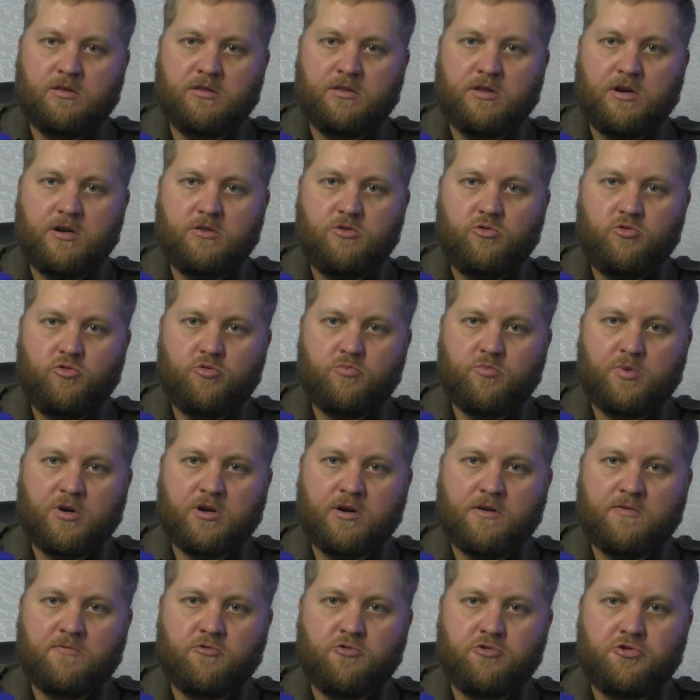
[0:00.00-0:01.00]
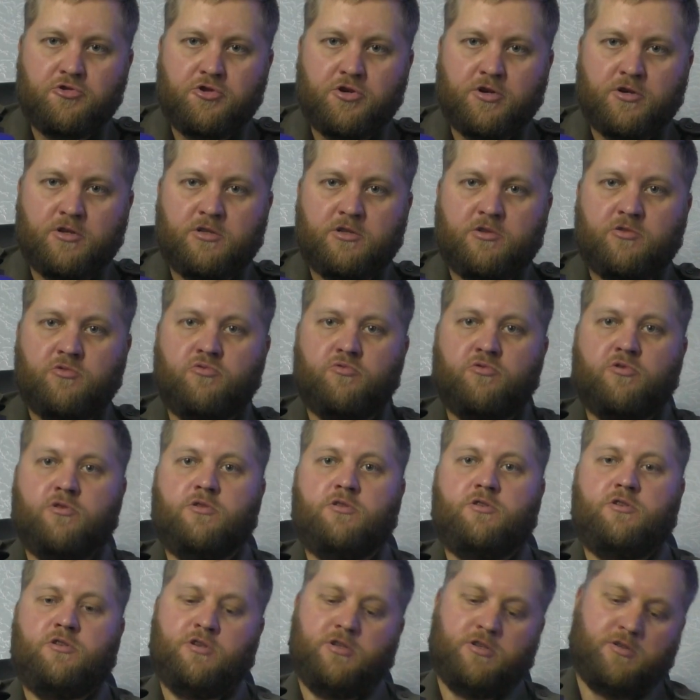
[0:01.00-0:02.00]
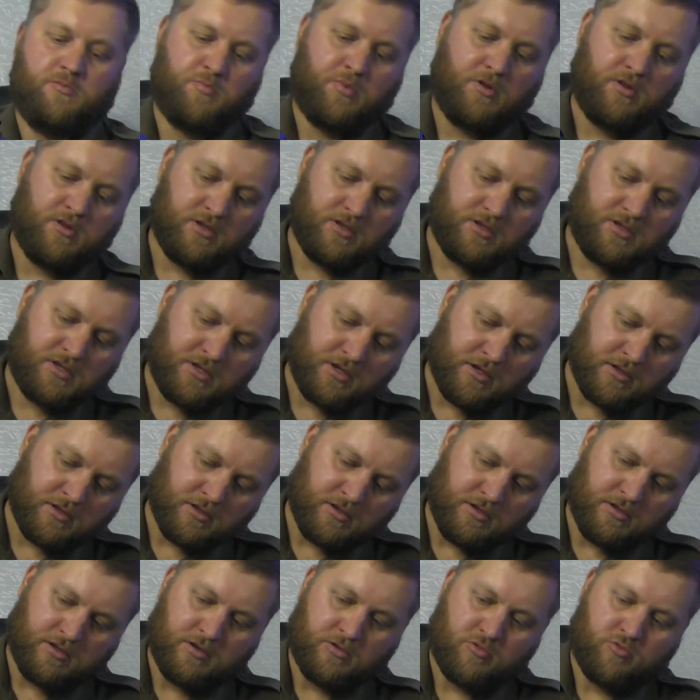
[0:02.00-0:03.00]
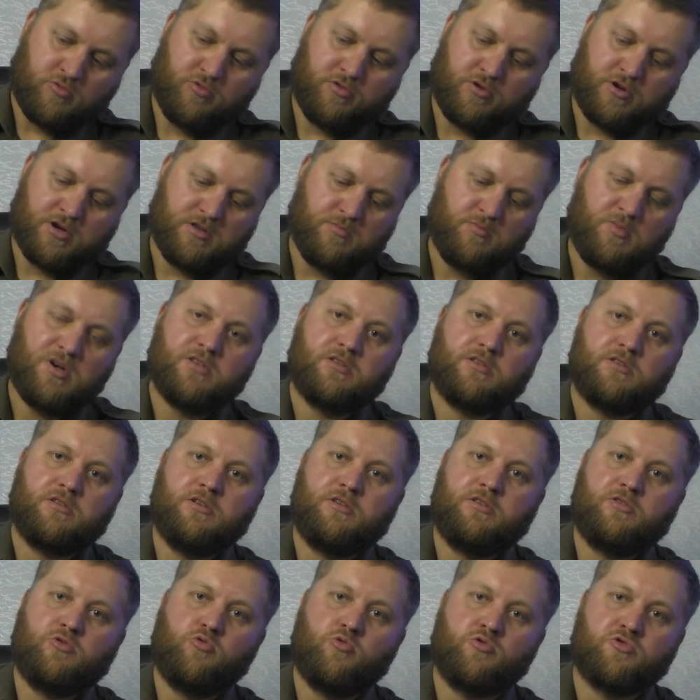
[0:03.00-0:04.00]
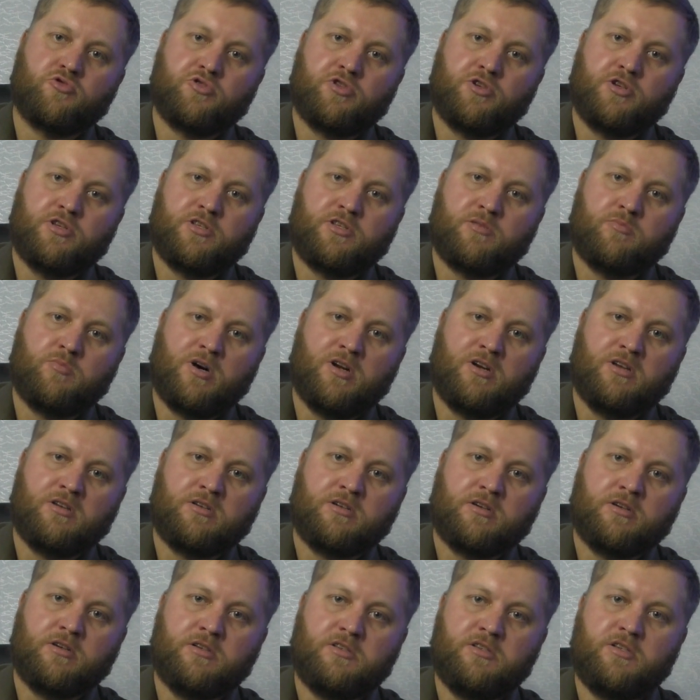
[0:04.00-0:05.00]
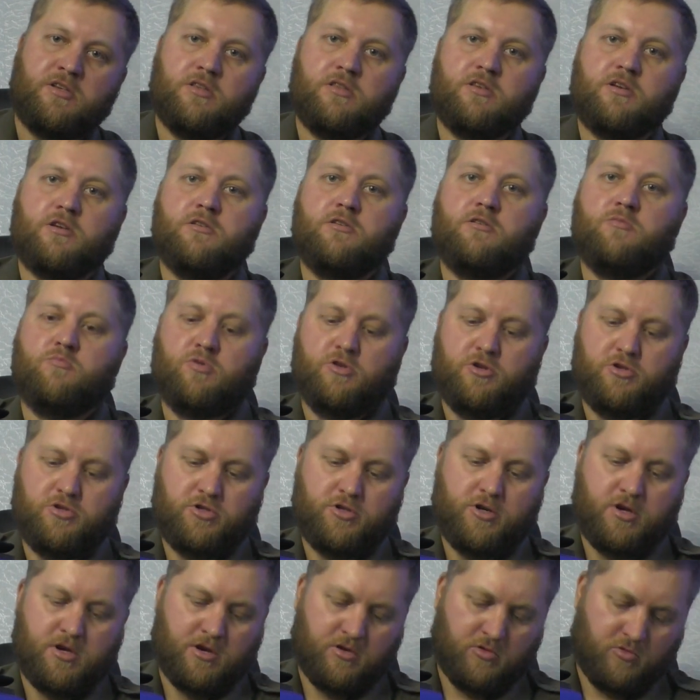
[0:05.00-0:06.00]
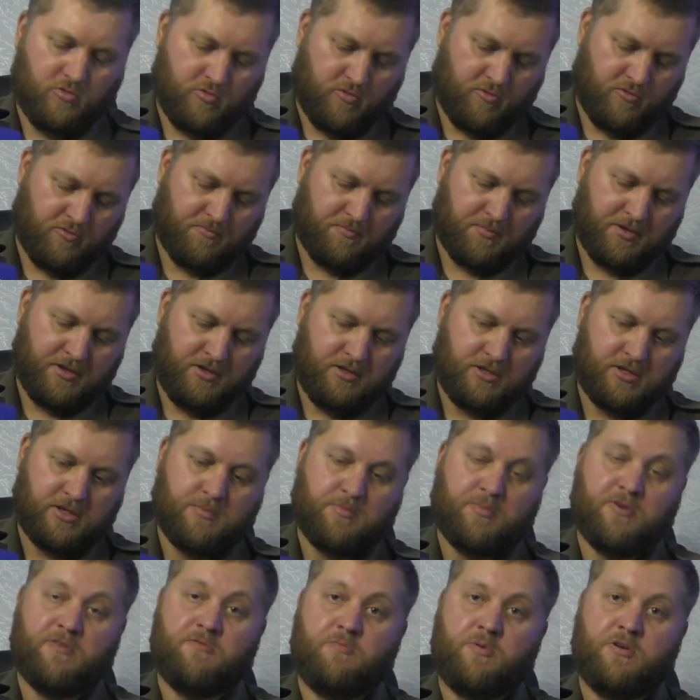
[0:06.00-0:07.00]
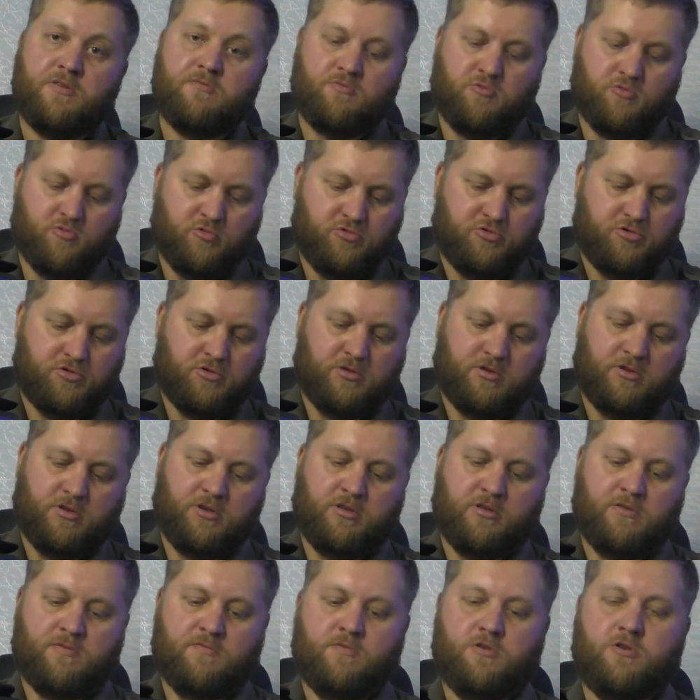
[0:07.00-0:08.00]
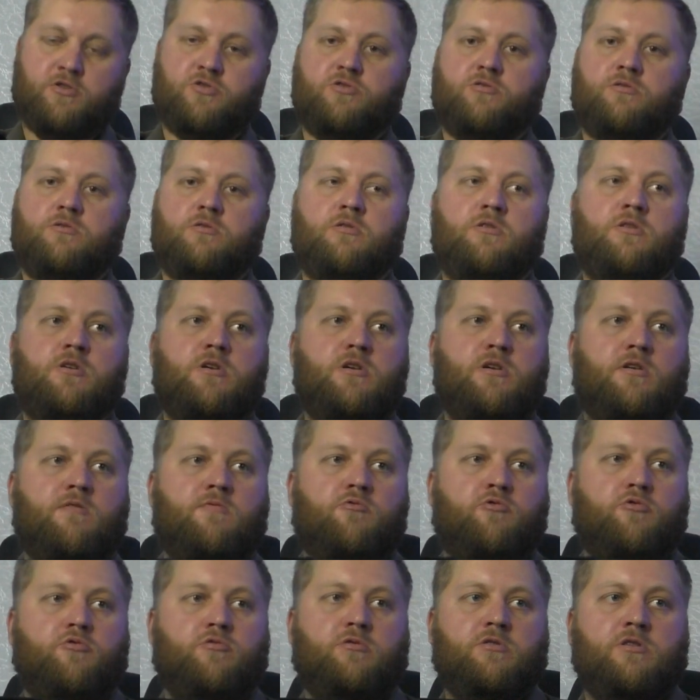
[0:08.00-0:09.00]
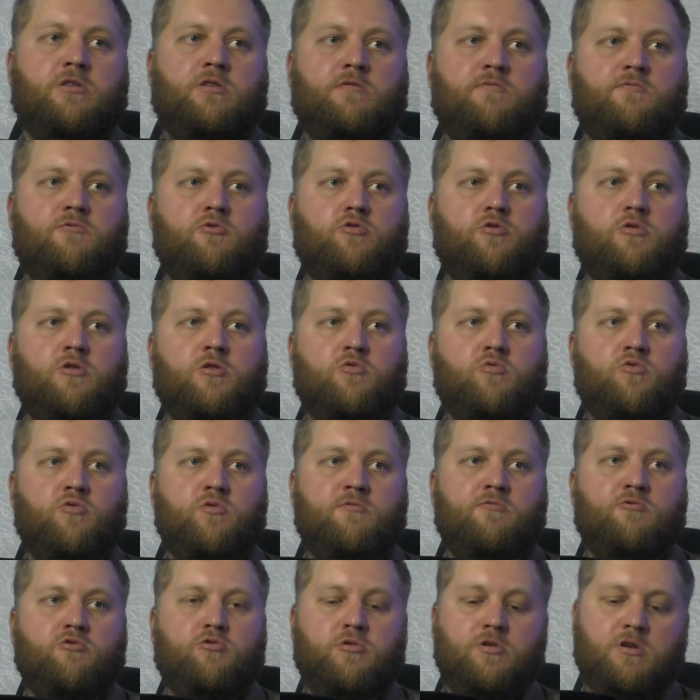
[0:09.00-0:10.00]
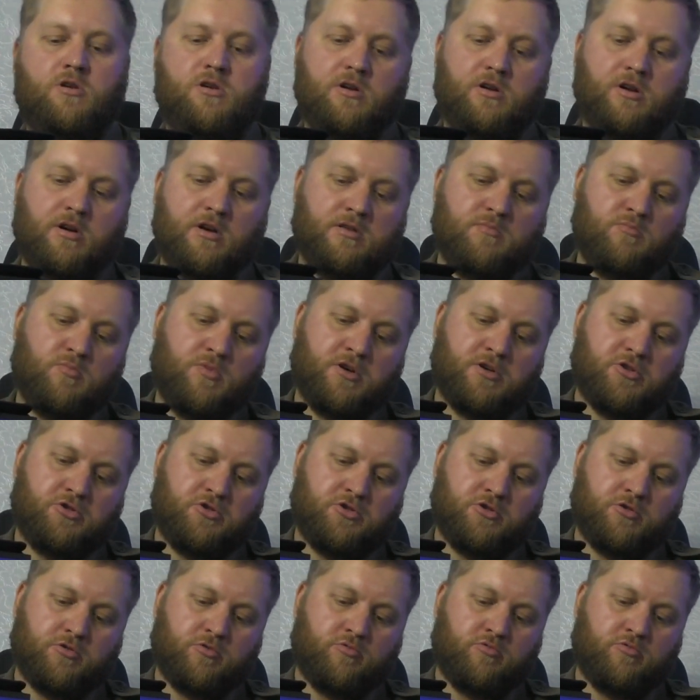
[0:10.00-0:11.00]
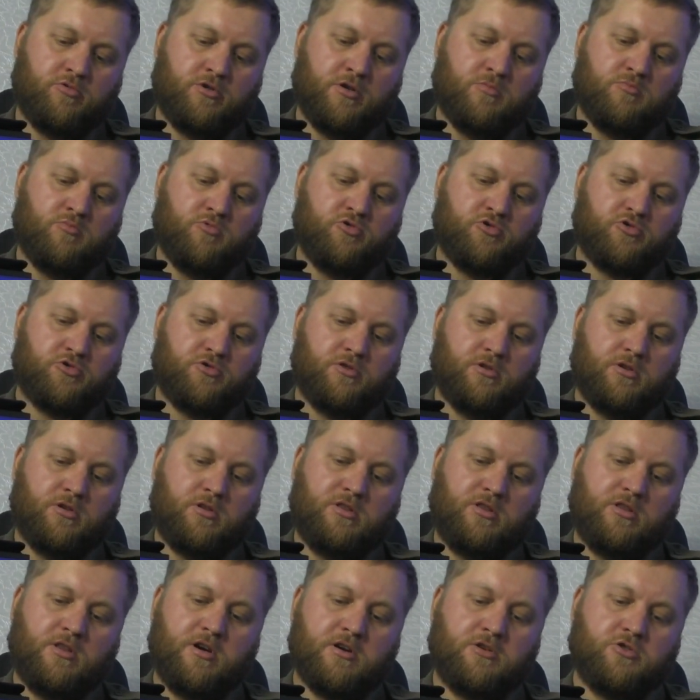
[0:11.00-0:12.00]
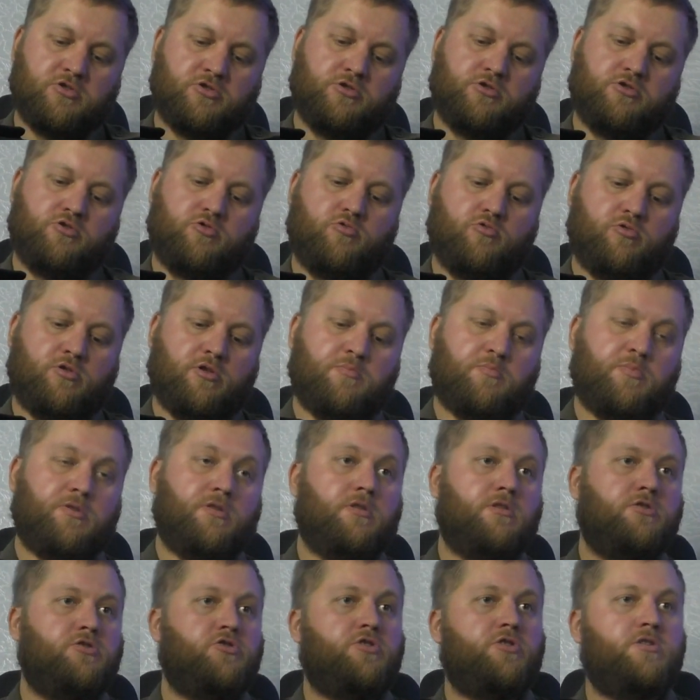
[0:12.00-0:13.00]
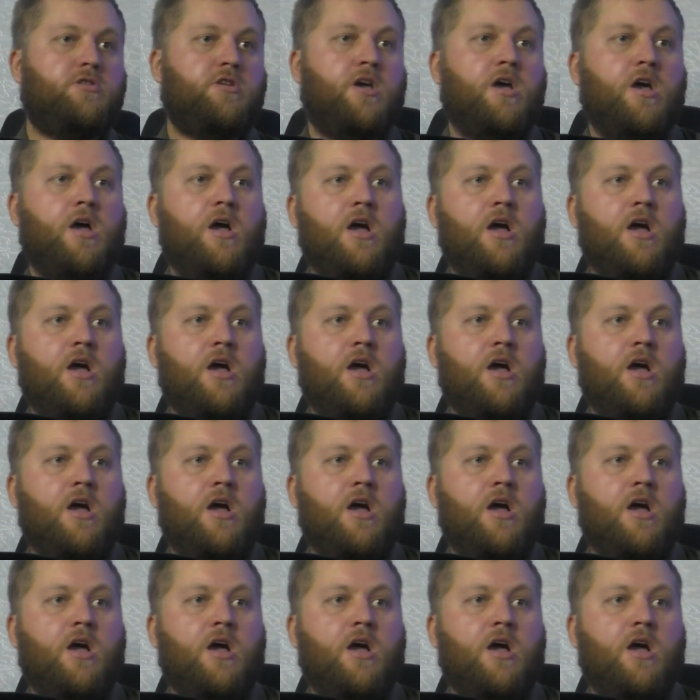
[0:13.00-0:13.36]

На одной боковой части у нас есть полноценный такой карман. Здесь тоже есть маленькая сетка, небольшая, но в принципе в первую очередь это важно. Вот как вот такой вот карманчик, куда можно также что-то положить.